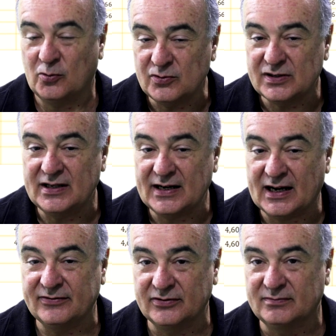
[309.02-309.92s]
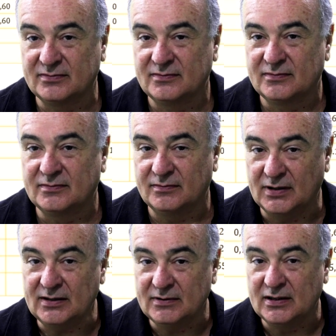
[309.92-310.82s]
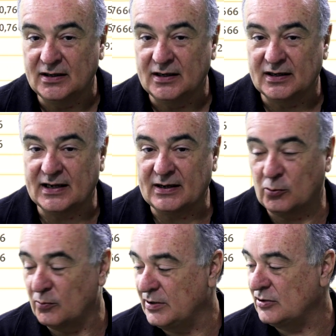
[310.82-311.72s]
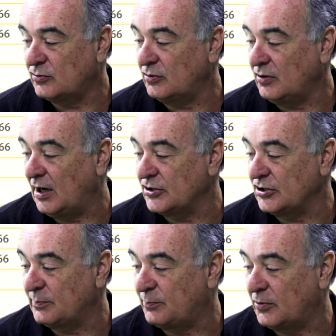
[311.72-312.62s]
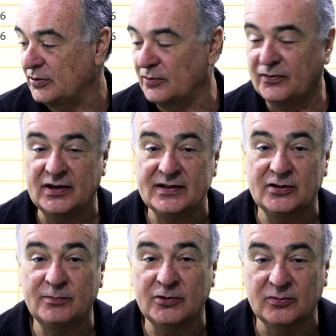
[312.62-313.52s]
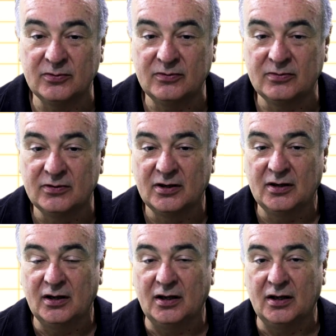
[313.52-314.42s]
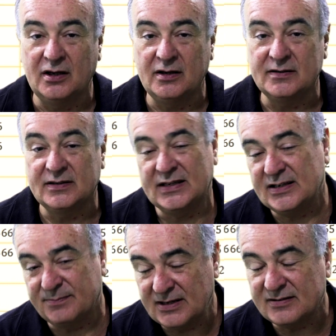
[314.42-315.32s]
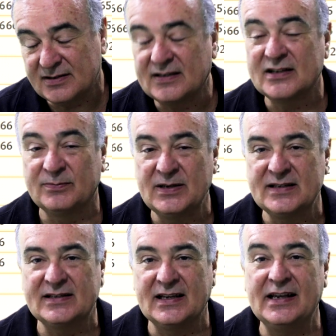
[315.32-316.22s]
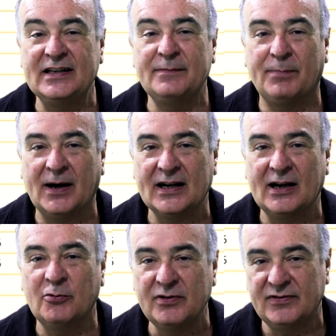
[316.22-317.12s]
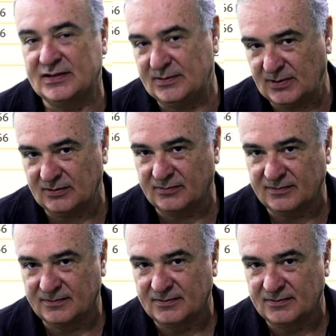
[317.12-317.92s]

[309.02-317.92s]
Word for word: considerável. Né? Com isso a gente pode oferecer o produto, em seis meses e seis meses ele paga o investimento.